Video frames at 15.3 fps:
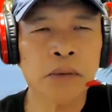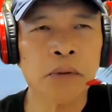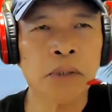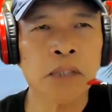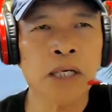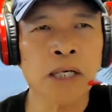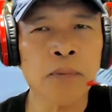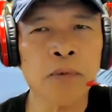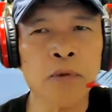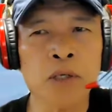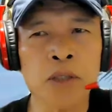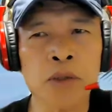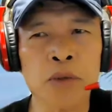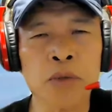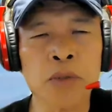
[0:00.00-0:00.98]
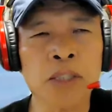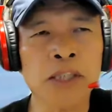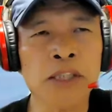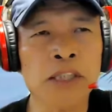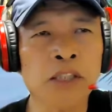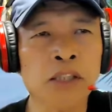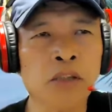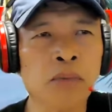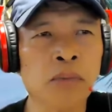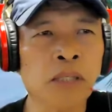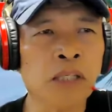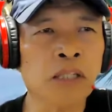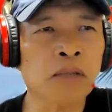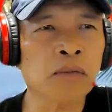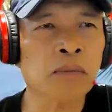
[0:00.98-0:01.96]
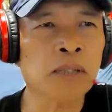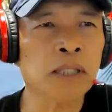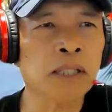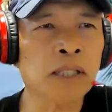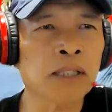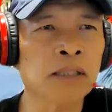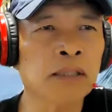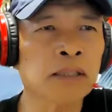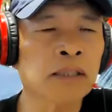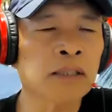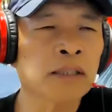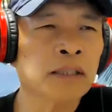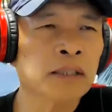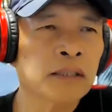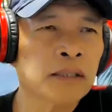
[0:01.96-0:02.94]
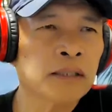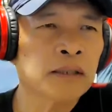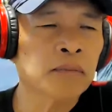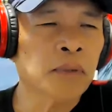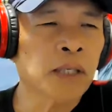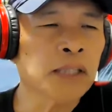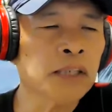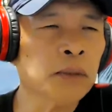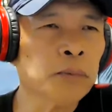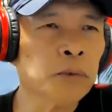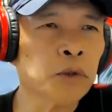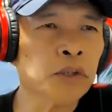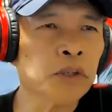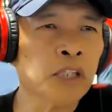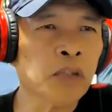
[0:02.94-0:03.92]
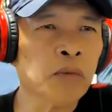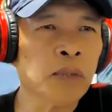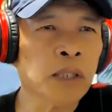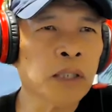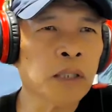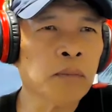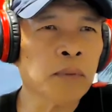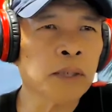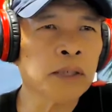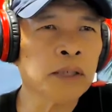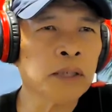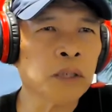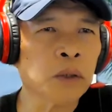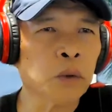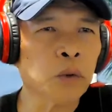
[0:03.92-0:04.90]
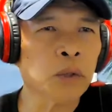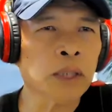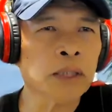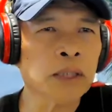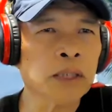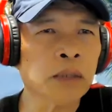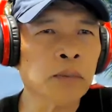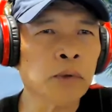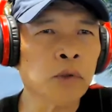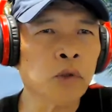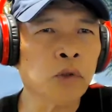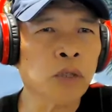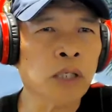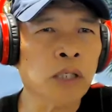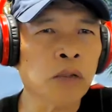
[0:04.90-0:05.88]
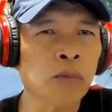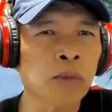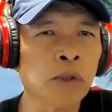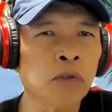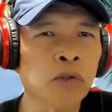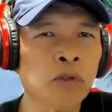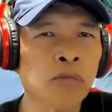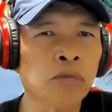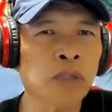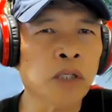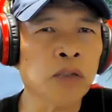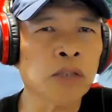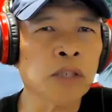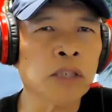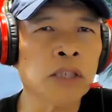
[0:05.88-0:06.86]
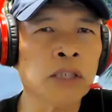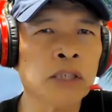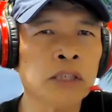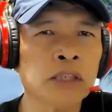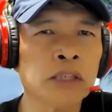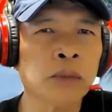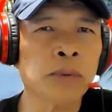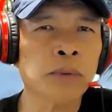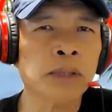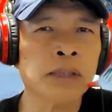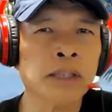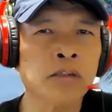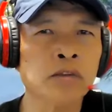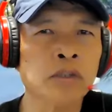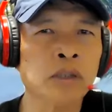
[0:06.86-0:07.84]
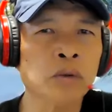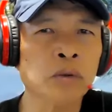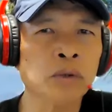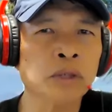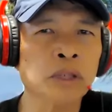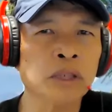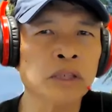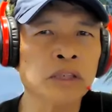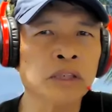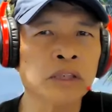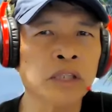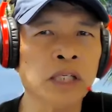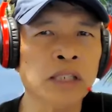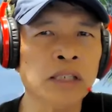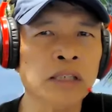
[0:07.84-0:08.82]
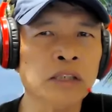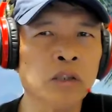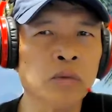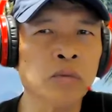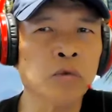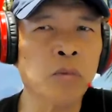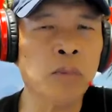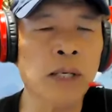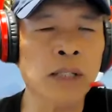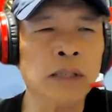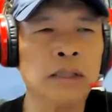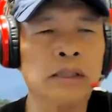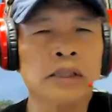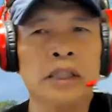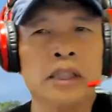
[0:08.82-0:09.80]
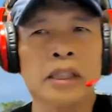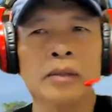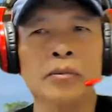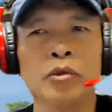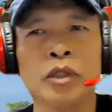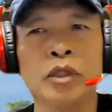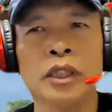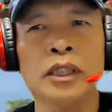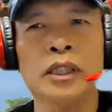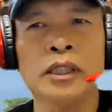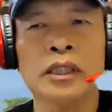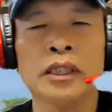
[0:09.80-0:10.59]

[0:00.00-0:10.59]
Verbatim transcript: Wala pong katotohanan ito mga kababayan. Base po sa lumalabas na ulat, ibinulugar umano ni Browner sa pagdalo nito sa Chains of Command Ceremony